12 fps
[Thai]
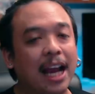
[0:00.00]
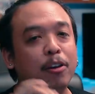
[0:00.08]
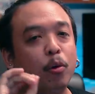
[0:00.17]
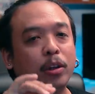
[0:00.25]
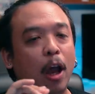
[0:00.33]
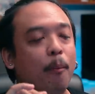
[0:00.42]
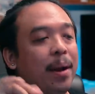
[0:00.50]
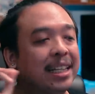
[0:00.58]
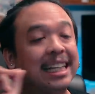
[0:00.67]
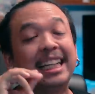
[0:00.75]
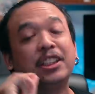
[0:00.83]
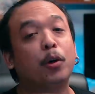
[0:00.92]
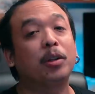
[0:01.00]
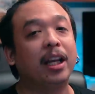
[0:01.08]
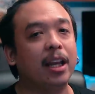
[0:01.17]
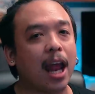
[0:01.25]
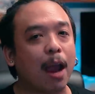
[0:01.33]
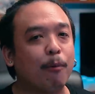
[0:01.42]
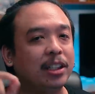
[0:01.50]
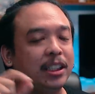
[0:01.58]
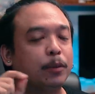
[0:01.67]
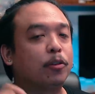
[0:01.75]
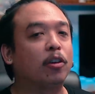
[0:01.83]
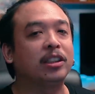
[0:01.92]
รดูแถวเมเจอร์และชิโอทินนะวันที่
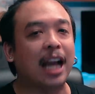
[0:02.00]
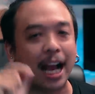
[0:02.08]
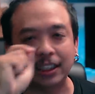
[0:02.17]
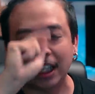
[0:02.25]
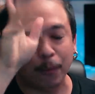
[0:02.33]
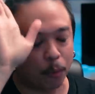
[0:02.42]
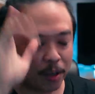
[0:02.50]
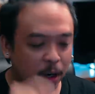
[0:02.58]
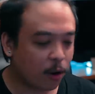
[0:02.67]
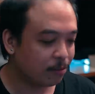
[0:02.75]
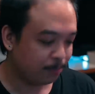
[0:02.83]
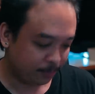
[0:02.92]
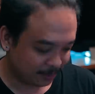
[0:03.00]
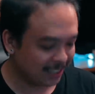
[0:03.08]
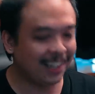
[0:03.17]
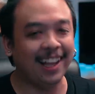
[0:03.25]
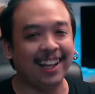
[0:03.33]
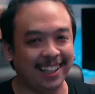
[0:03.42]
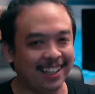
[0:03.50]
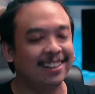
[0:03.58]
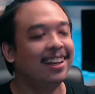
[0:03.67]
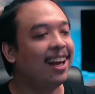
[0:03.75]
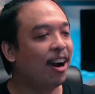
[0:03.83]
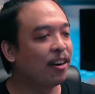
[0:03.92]
12 สิงหาเจอผมแน่นอน
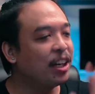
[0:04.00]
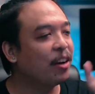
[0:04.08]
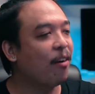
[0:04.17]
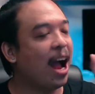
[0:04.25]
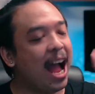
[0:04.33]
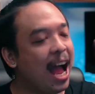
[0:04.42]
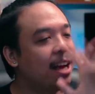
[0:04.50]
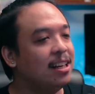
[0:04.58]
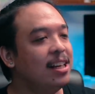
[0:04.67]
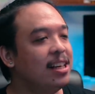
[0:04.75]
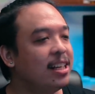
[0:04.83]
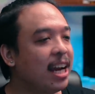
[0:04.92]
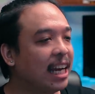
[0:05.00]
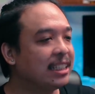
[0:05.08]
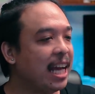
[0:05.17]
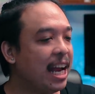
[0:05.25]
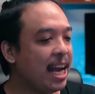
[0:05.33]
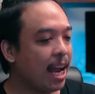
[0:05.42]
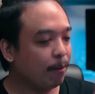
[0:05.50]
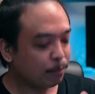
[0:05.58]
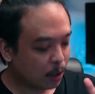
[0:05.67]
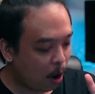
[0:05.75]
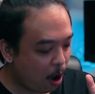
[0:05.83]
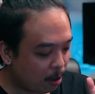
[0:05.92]
เอางี้ดีกว่า อ่ะ ยังไงซะเนี่ย
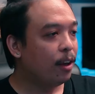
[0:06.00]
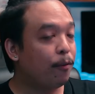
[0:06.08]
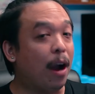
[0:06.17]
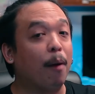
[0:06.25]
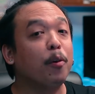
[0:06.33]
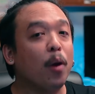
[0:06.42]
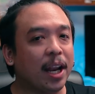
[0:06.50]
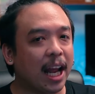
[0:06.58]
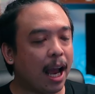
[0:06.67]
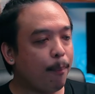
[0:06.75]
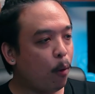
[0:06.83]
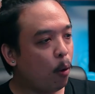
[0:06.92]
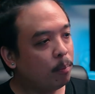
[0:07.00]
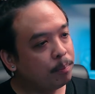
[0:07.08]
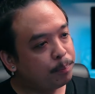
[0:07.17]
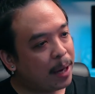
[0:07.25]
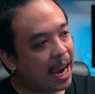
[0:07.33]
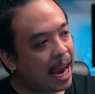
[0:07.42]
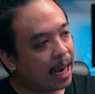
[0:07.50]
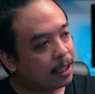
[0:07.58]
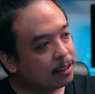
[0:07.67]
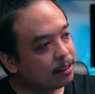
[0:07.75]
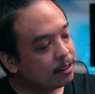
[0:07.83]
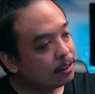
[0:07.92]
ก็ฝากไว้ด้วยนะครับผมเพจ
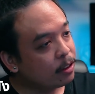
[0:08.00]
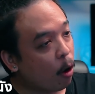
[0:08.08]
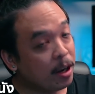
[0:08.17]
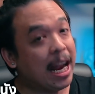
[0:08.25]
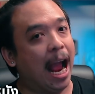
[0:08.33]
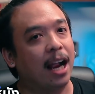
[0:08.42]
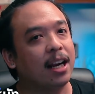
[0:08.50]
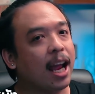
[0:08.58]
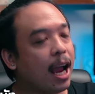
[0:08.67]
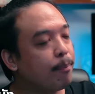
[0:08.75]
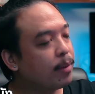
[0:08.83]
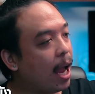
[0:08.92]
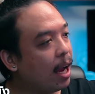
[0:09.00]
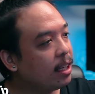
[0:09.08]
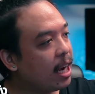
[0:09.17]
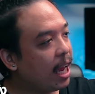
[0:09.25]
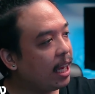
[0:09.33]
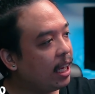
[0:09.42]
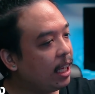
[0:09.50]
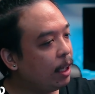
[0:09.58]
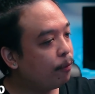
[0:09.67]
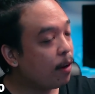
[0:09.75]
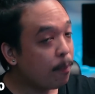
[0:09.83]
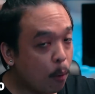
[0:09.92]
หนอนหนังนะครับ ทั้งใน
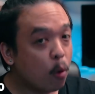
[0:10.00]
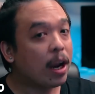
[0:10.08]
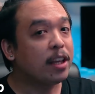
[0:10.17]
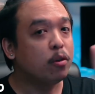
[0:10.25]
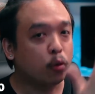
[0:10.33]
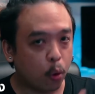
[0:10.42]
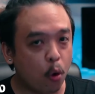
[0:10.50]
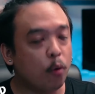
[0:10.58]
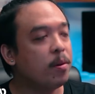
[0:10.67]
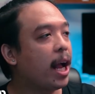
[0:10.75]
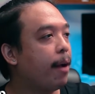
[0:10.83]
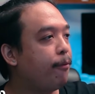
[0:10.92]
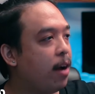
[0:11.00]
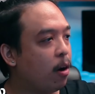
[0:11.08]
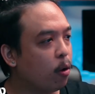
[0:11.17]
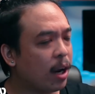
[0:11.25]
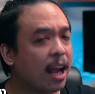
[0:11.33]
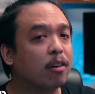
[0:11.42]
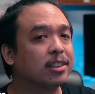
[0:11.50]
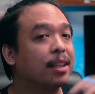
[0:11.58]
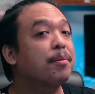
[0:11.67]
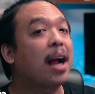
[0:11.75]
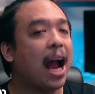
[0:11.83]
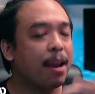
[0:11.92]
Facebook และ YouTube นะครับ ฝากกดไลค์กด
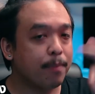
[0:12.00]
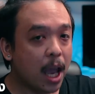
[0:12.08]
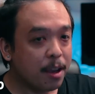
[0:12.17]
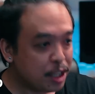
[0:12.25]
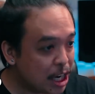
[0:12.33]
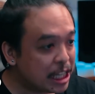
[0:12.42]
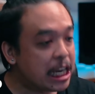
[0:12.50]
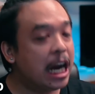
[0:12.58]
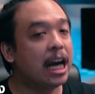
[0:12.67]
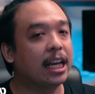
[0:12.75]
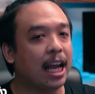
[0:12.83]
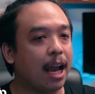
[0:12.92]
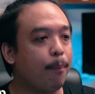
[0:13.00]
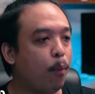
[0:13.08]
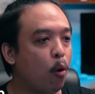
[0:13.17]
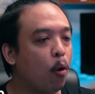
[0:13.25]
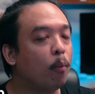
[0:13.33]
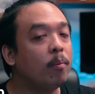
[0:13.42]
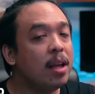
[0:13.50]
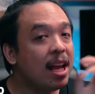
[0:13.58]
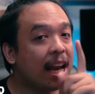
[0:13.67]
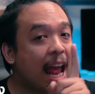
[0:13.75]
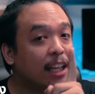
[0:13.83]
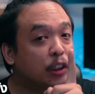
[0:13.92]
Subscribe เยอะ ๆ นะครับผม
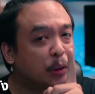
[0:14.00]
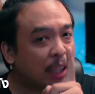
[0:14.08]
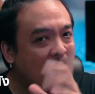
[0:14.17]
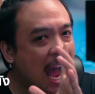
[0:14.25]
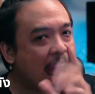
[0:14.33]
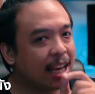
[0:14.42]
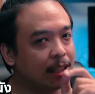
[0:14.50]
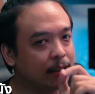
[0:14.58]
และสุดท้าย